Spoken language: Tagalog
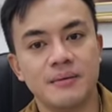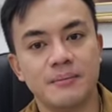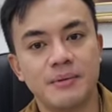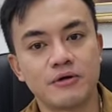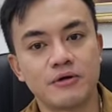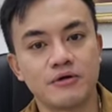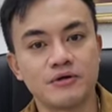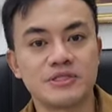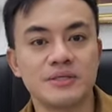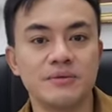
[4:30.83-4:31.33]

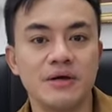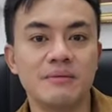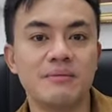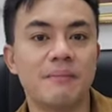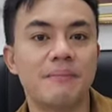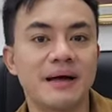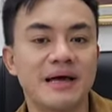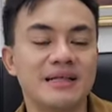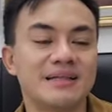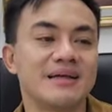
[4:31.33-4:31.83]
pero kung gusto mo na
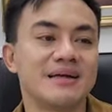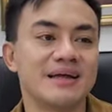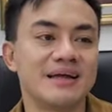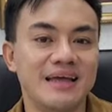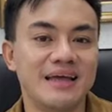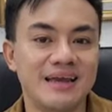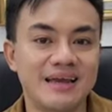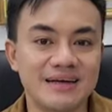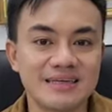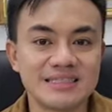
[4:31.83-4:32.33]
mapakita ng
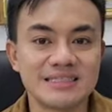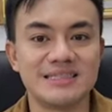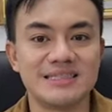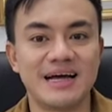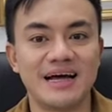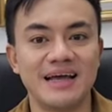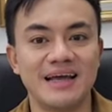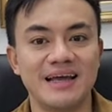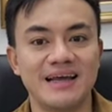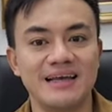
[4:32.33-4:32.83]
gilas
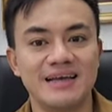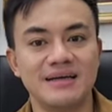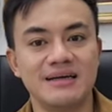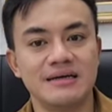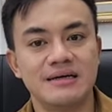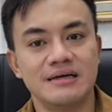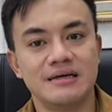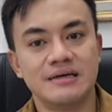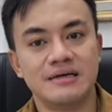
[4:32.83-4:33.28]
dahil